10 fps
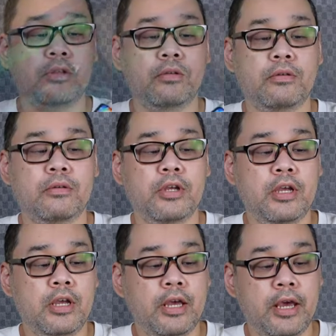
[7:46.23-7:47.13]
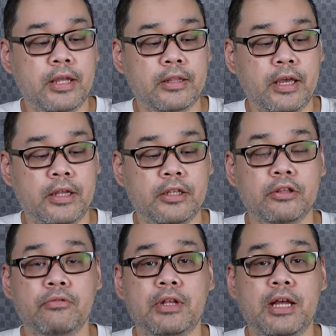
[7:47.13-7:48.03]
So, and then
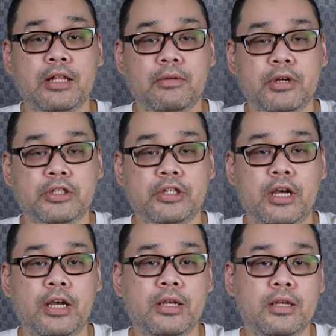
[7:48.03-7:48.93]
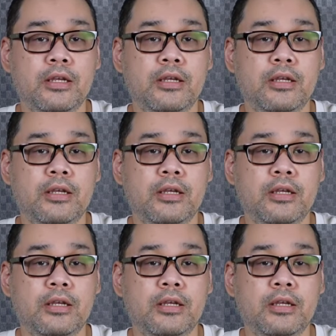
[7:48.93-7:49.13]
dito wala naman siya.